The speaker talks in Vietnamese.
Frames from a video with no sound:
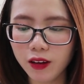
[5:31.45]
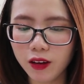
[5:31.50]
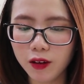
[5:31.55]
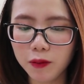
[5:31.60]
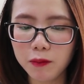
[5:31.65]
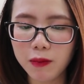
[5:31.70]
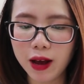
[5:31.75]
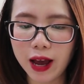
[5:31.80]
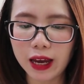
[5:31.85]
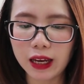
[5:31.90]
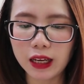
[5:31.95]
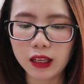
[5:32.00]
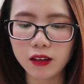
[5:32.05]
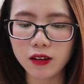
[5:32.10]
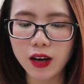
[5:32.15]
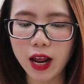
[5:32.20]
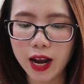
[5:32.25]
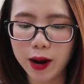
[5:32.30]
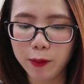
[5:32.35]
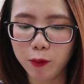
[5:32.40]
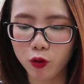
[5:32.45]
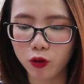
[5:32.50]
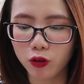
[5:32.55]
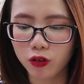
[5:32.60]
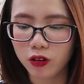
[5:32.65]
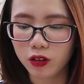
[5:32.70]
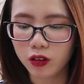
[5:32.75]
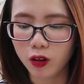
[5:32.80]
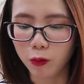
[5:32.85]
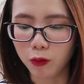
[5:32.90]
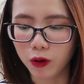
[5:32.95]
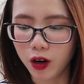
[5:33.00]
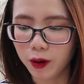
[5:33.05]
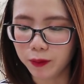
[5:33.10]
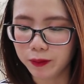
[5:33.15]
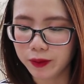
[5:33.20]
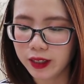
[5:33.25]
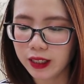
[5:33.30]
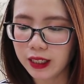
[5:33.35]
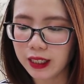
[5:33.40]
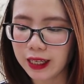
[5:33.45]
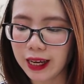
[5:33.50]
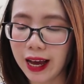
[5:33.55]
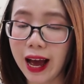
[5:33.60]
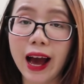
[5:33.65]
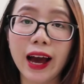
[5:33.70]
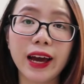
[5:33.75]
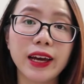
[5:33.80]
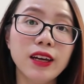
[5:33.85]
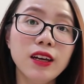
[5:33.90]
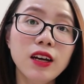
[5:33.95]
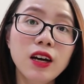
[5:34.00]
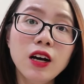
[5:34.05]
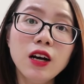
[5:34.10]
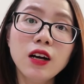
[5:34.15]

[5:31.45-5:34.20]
nhưng mà hình như đây là một tổng hợp những cái